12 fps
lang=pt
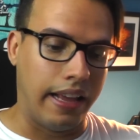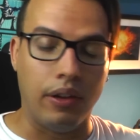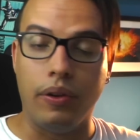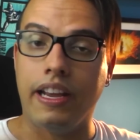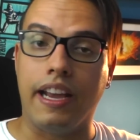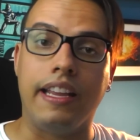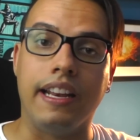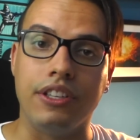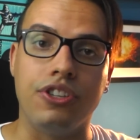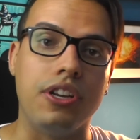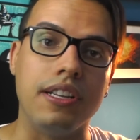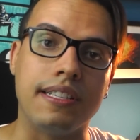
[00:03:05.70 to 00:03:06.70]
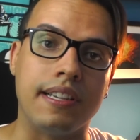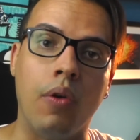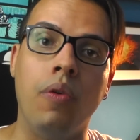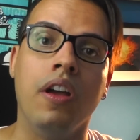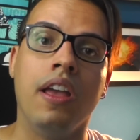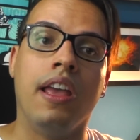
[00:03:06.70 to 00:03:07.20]
É, tem um link aqui na
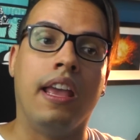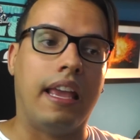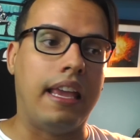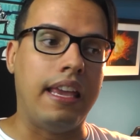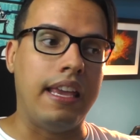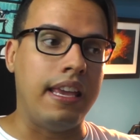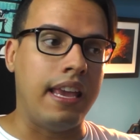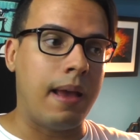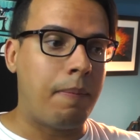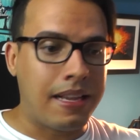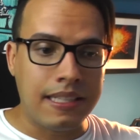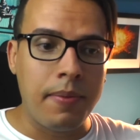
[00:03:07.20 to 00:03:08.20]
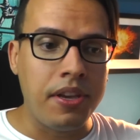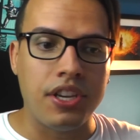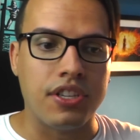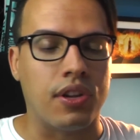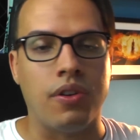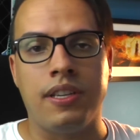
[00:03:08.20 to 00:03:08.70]
descrição. E é
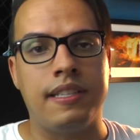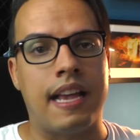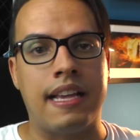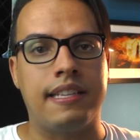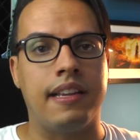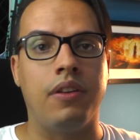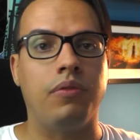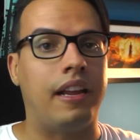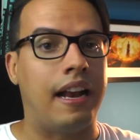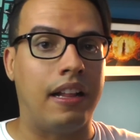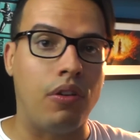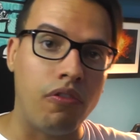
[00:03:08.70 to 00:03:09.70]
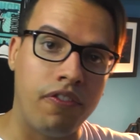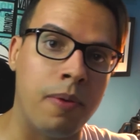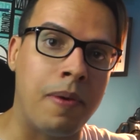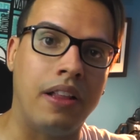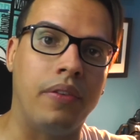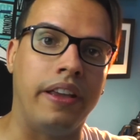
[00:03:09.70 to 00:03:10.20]
basicamente isso. A notícia é essa não tem nada
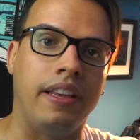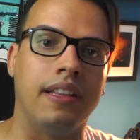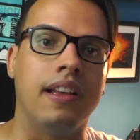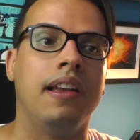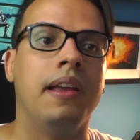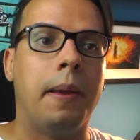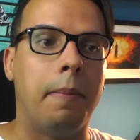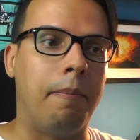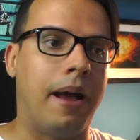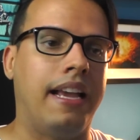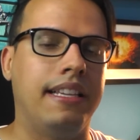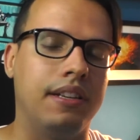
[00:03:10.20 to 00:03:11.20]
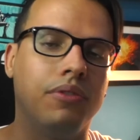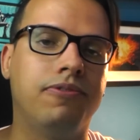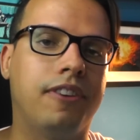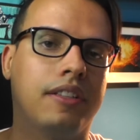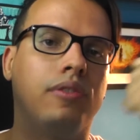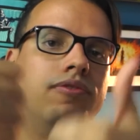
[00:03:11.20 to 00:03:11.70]
confirmado ainda, mas eu
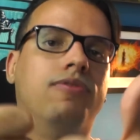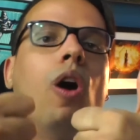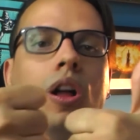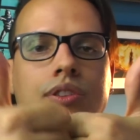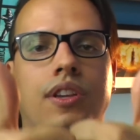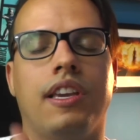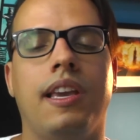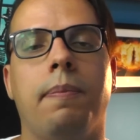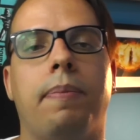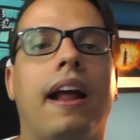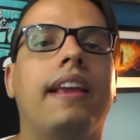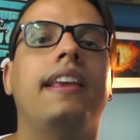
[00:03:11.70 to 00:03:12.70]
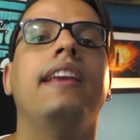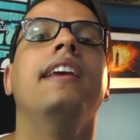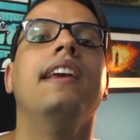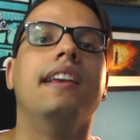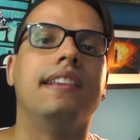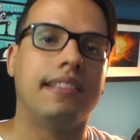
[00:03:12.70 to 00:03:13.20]
faço votos aqui para
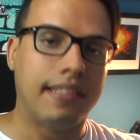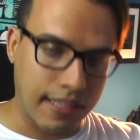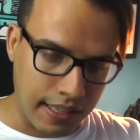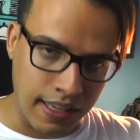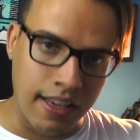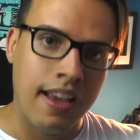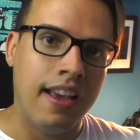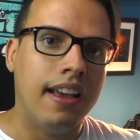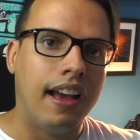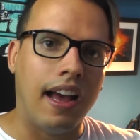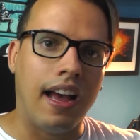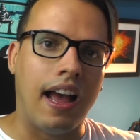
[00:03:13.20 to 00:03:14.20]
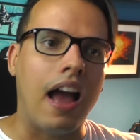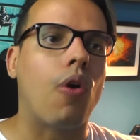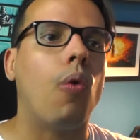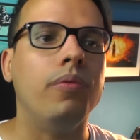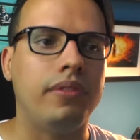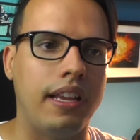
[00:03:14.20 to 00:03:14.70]
que sim uh,
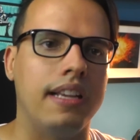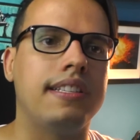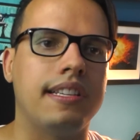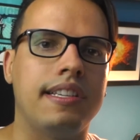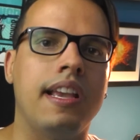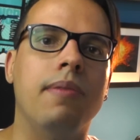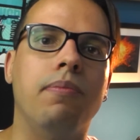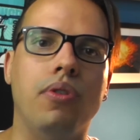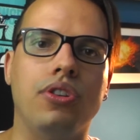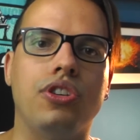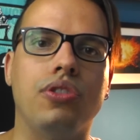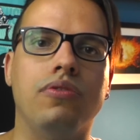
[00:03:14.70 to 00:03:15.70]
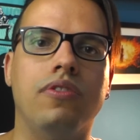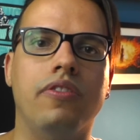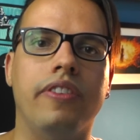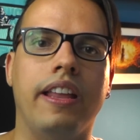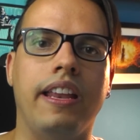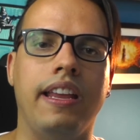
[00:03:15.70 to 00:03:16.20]
aconteça esse reboot do
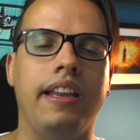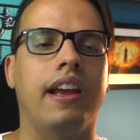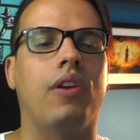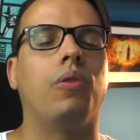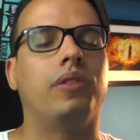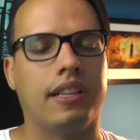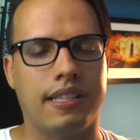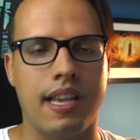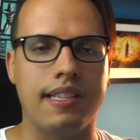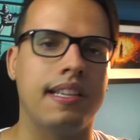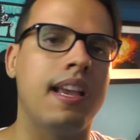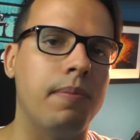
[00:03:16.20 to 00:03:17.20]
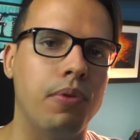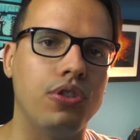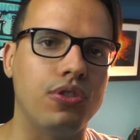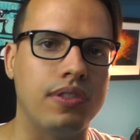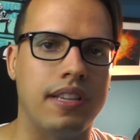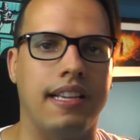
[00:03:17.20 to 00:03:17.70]
Wolverine, aconteça esse
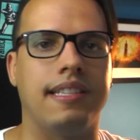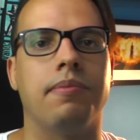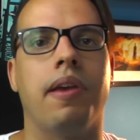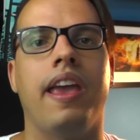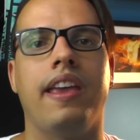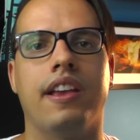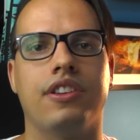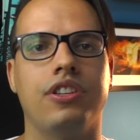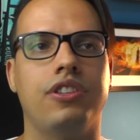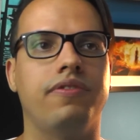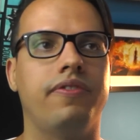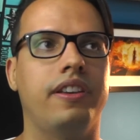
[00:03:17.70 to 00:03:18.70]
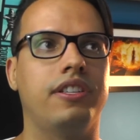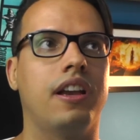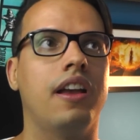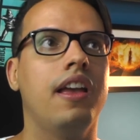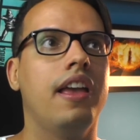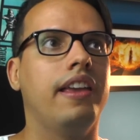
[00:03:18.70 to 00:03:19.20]
reboot dos X-Men, a gente
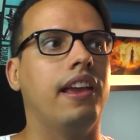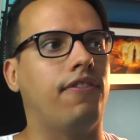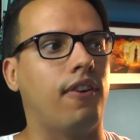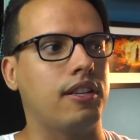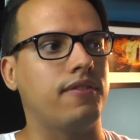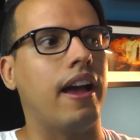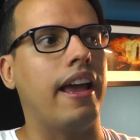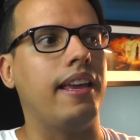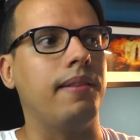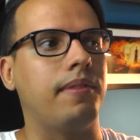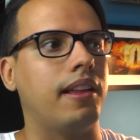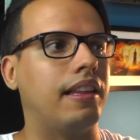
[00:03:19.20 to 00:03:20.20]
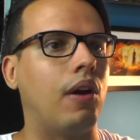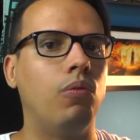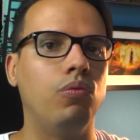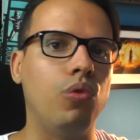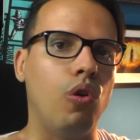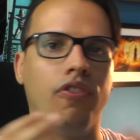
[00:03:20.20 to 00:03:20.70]
veja e a Fox vai aí tentar
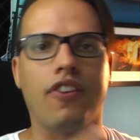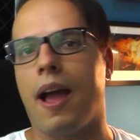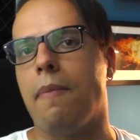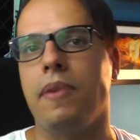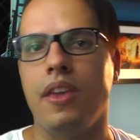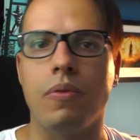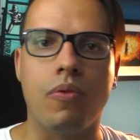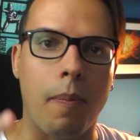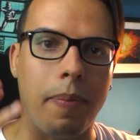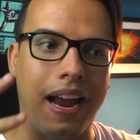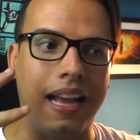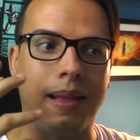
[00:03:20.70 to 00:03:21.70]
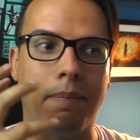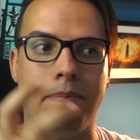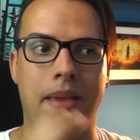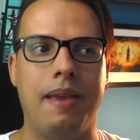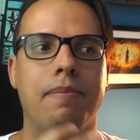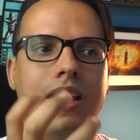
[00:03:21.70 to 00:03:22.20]
um novo caminho com a pegada
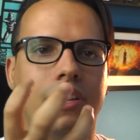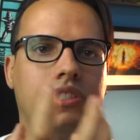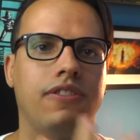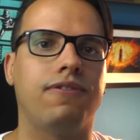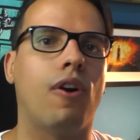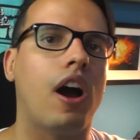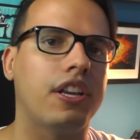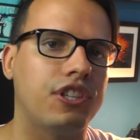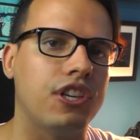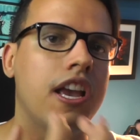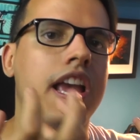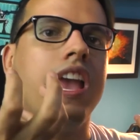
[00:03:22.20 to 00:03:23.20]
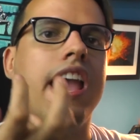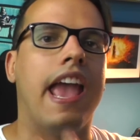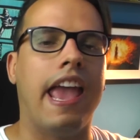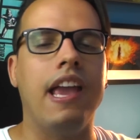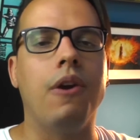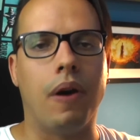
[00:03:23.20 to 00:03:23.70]
bem mais forte
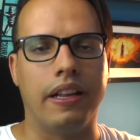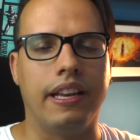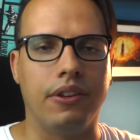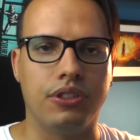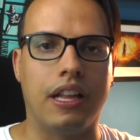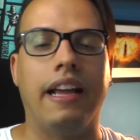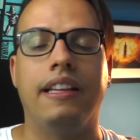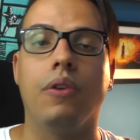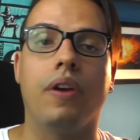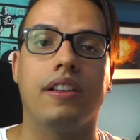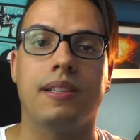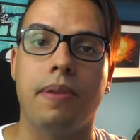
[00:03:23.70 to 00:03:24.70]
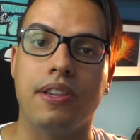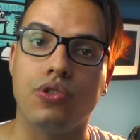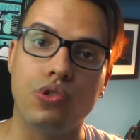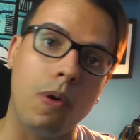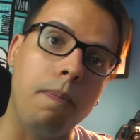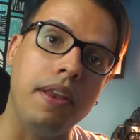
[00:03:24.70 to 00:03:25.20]
em quadrinhos, tá? Então eu quero saber a
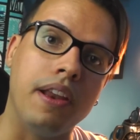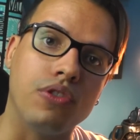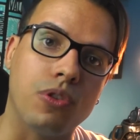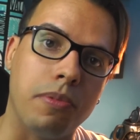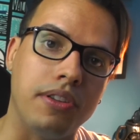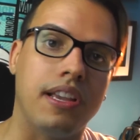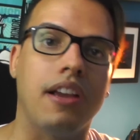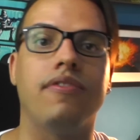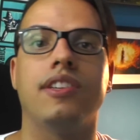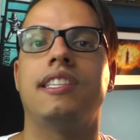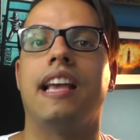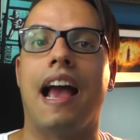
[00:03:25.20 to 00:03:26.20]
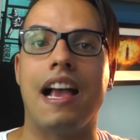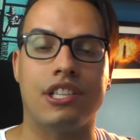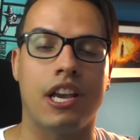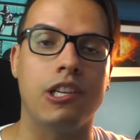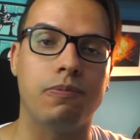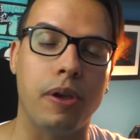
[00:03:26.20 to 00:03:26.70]
sua opinião sobre isso, o que, é que você
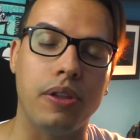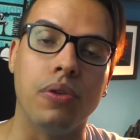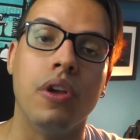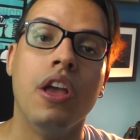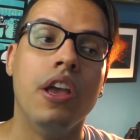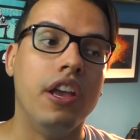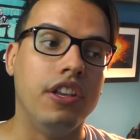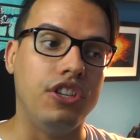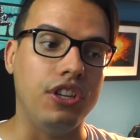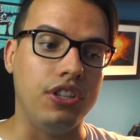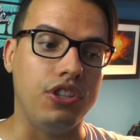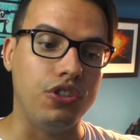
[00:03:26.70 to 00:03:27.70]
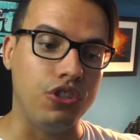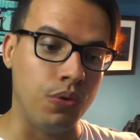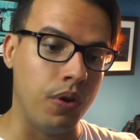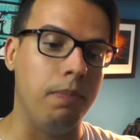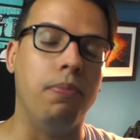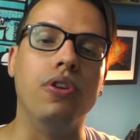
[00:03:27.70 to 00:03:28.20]
acha a respeito de, de, de
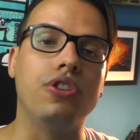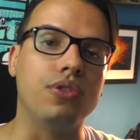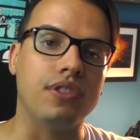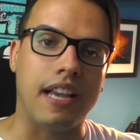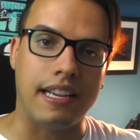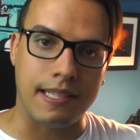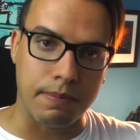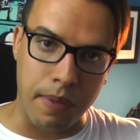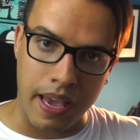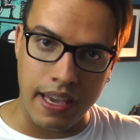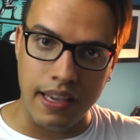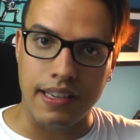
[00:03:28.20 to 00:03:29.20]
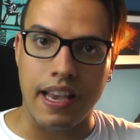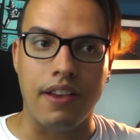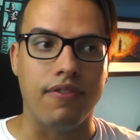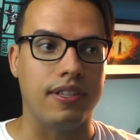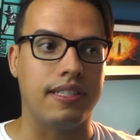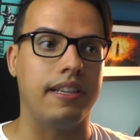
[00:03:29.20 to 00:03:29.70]
um reboot dos X-Men, o que, é
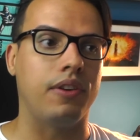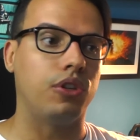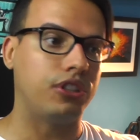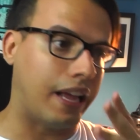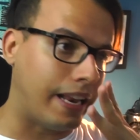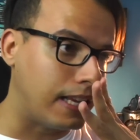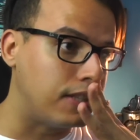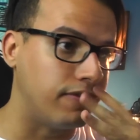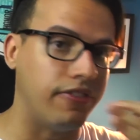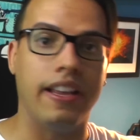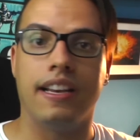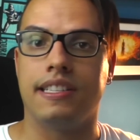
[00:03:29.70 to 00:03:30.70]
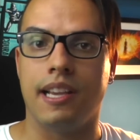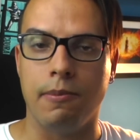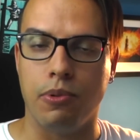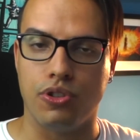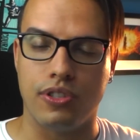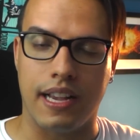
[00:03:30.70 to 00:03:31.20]
que você gostaria de ver nesse
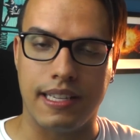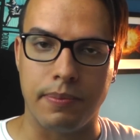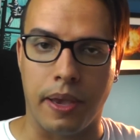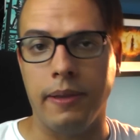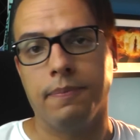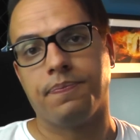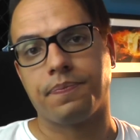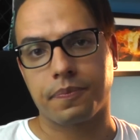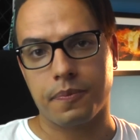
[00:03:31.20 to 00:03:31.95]
reboot dos X-Men.